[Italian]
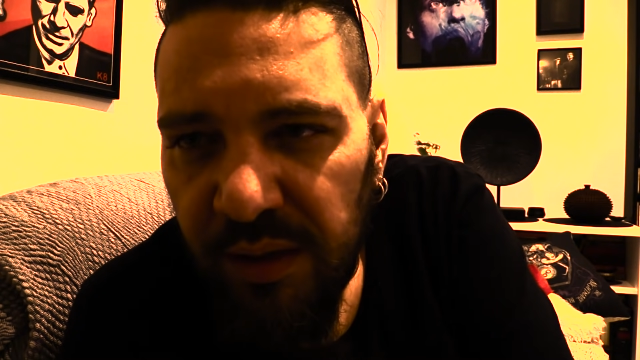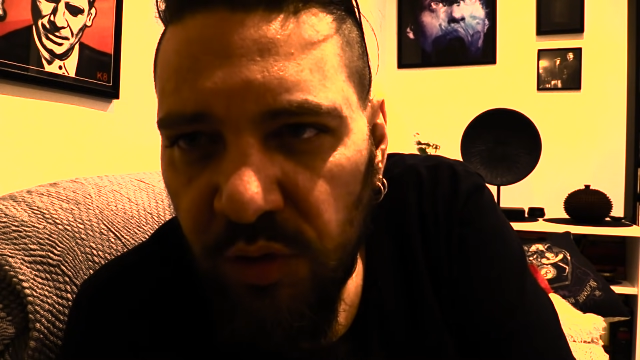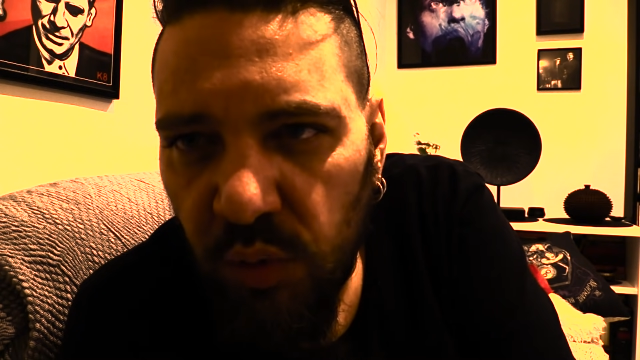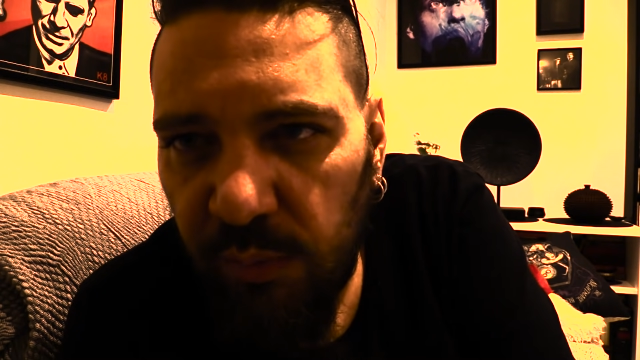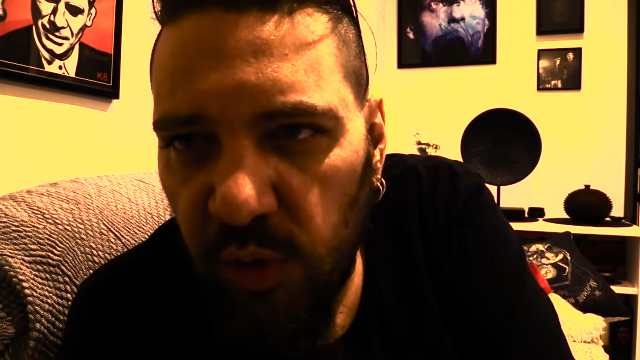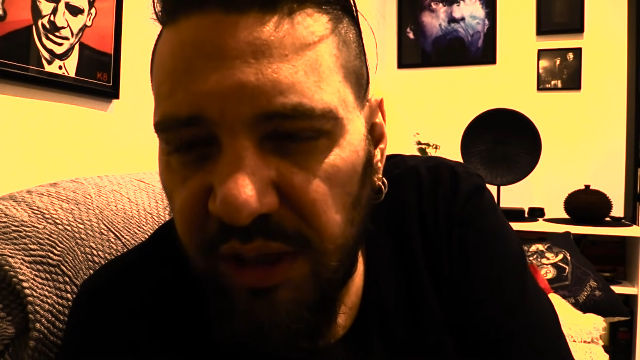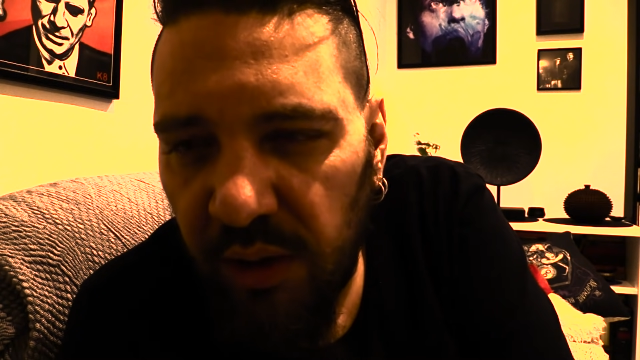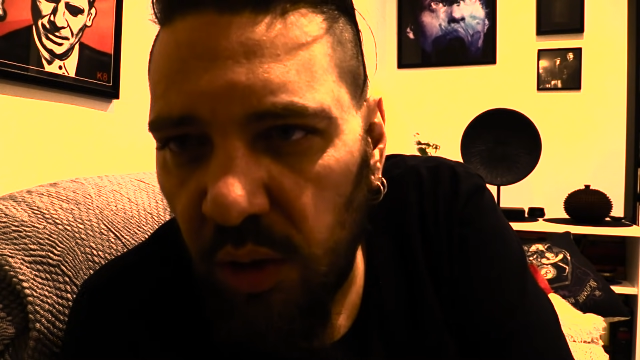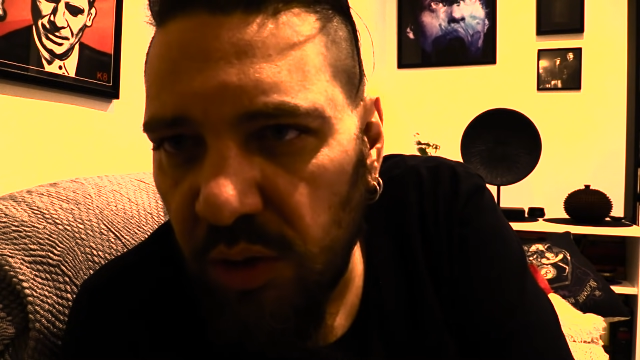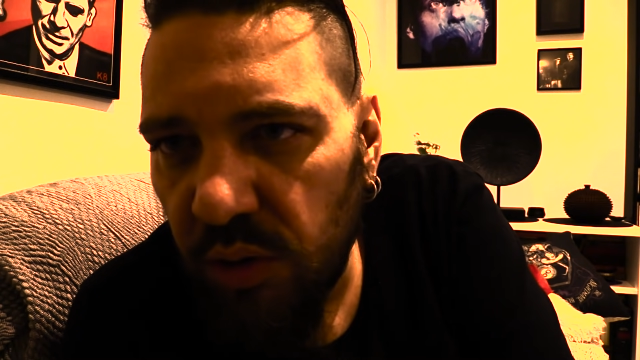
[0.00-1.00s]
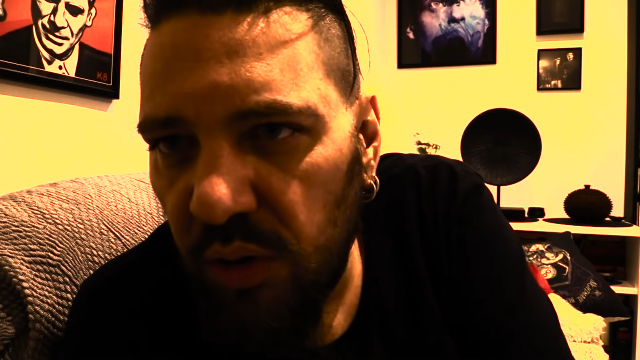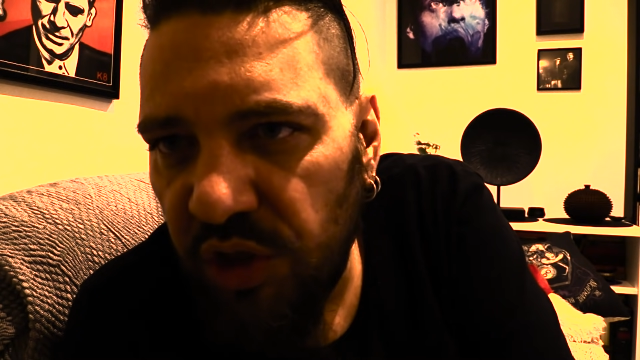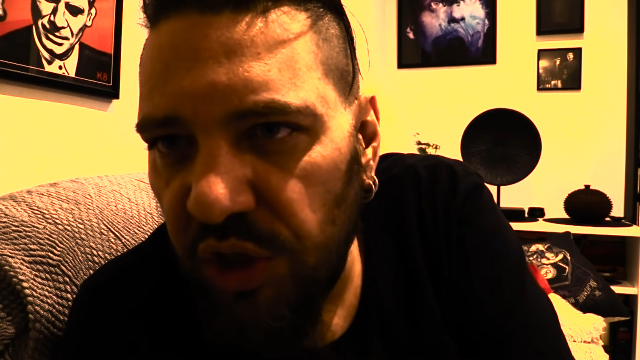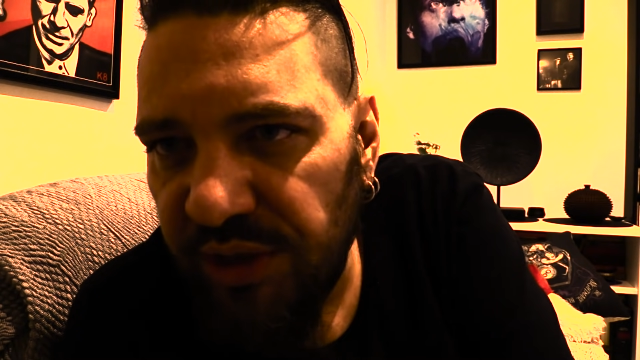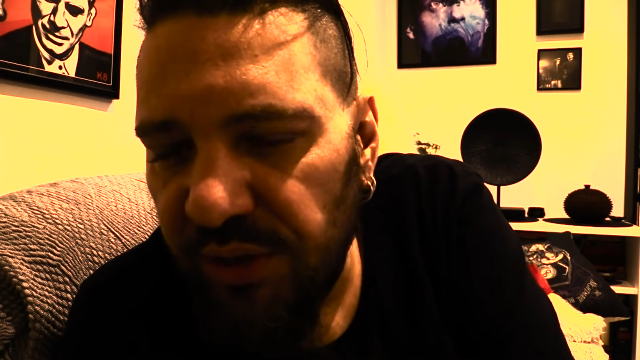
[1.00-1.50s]
sulla musica rock sono
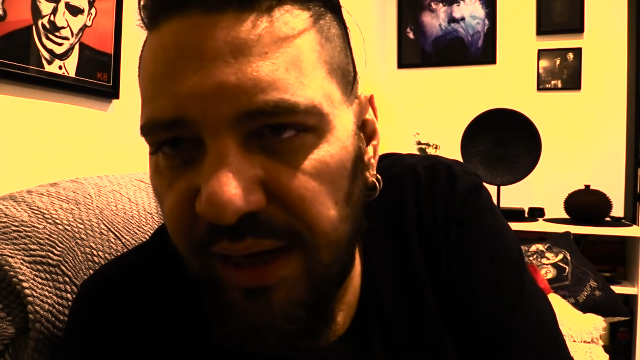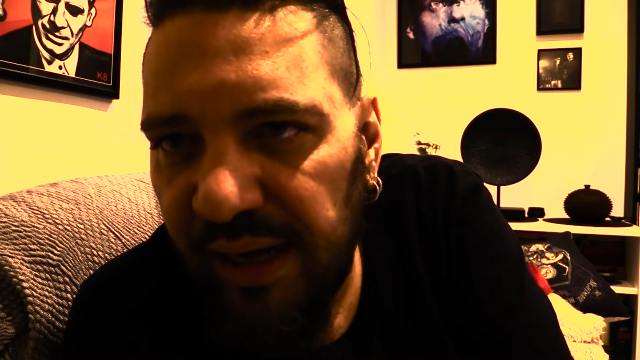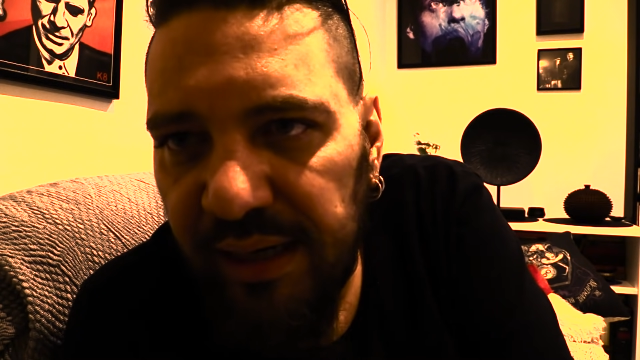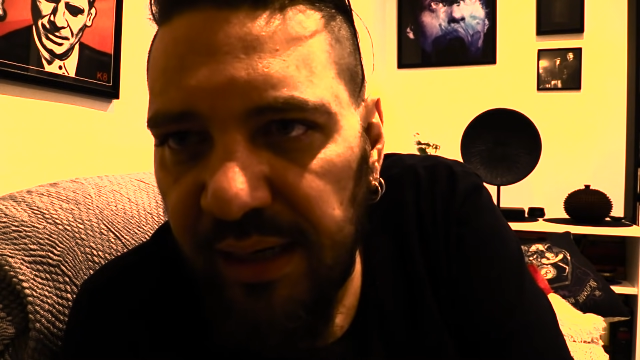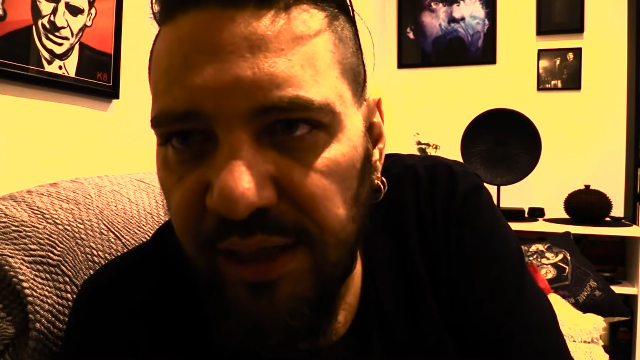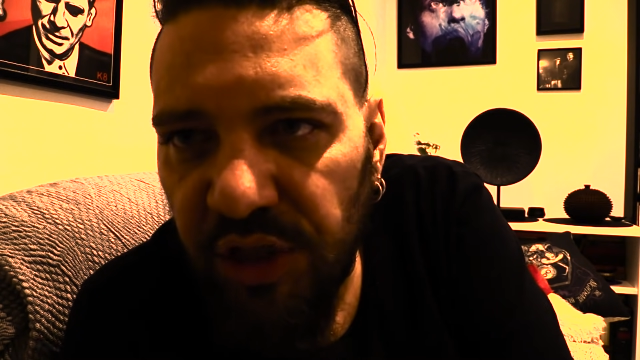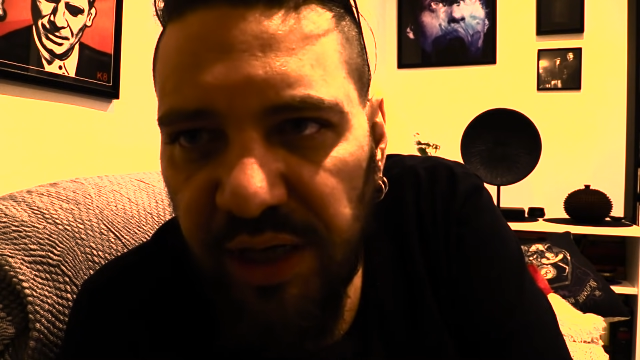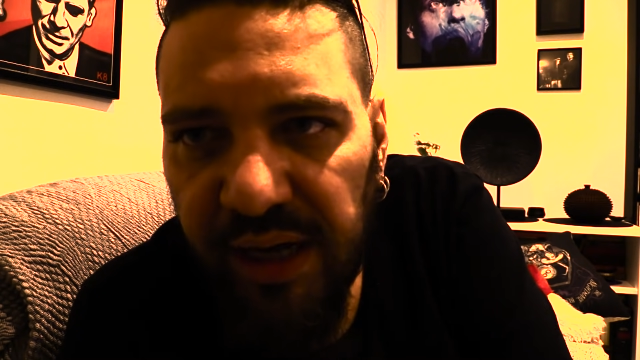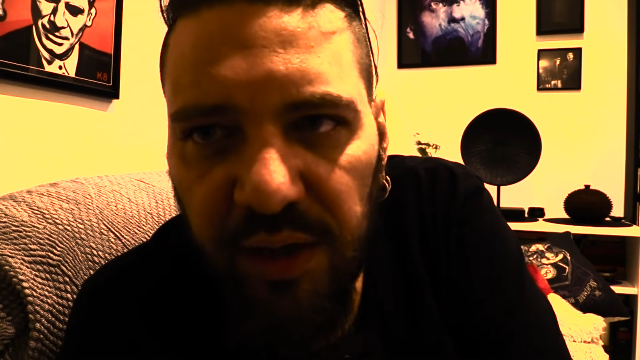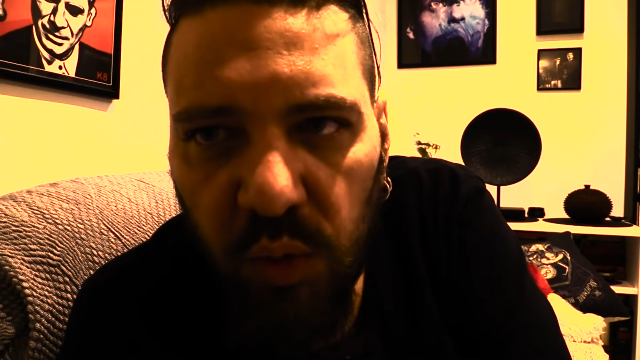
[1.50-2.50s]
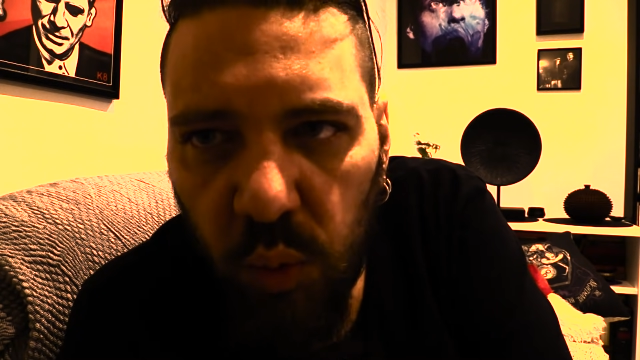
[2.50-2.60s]
eccezionali, la scena in